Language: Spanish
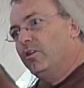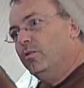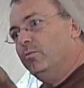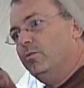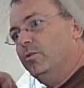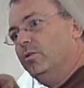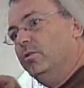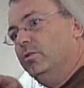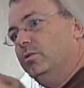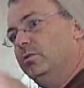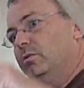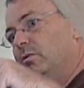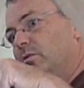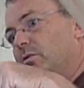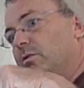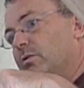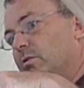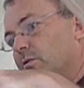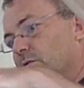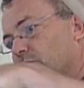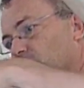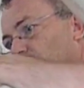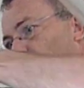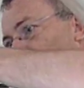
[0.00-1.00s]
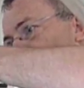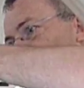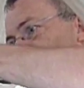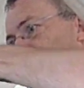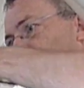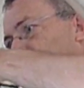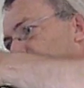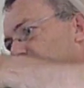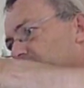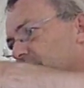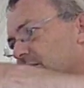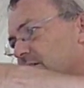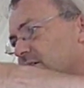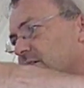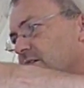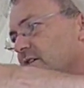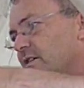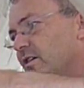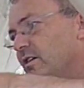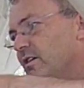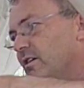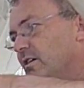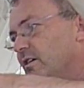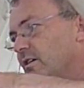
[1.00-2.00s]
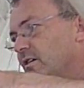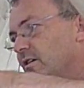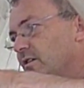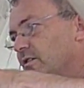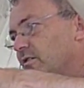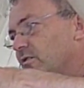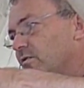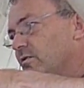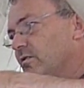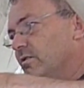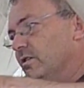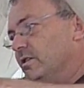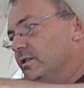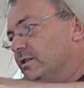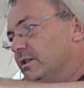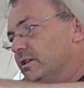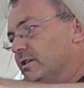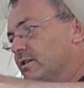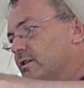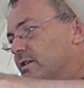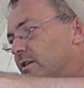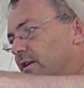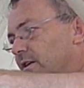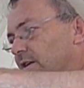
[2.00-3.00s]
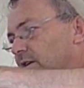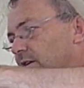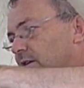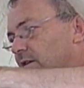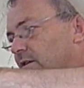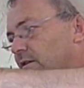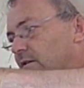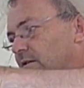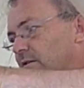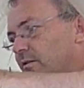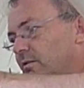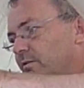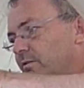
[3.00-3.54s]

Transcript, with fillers: como os comenté antes. Este es el,